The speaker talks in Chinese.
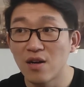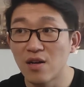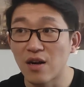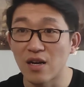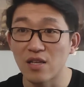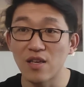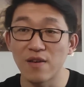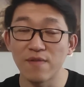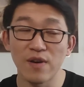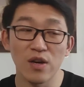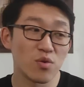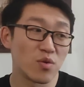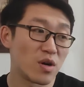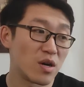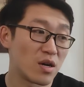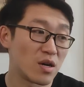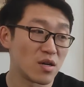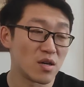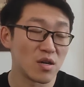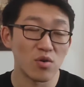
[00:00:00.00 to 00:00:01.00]
啊，因为
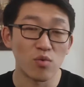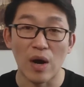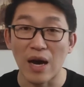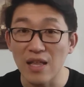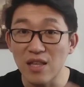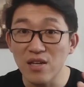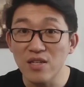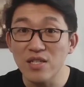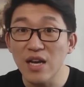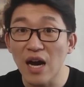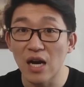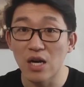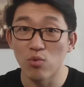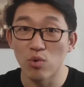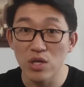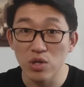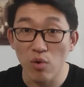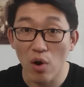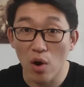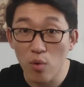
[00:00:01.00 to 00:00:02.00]
我我爱听相
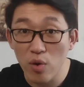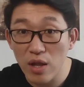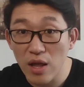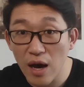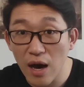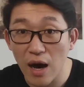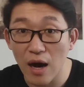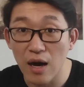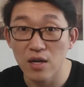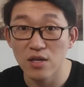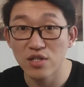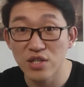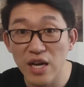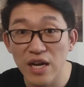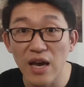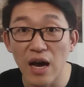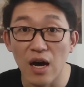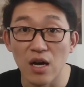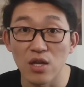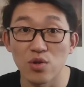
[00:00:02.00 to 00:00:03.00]
声，我喜欢郭德纲，是
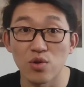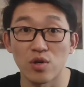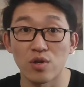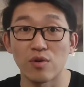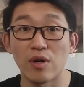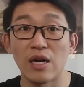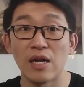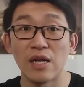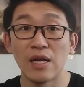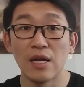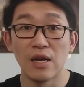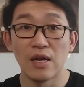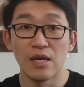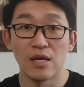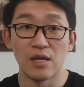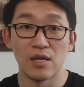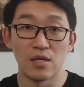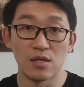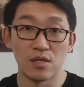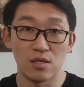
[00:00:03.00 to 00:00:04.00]
这样，就是说。
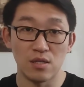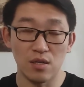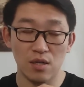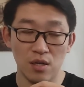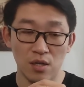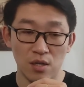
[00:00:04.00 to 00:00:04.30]
嗯，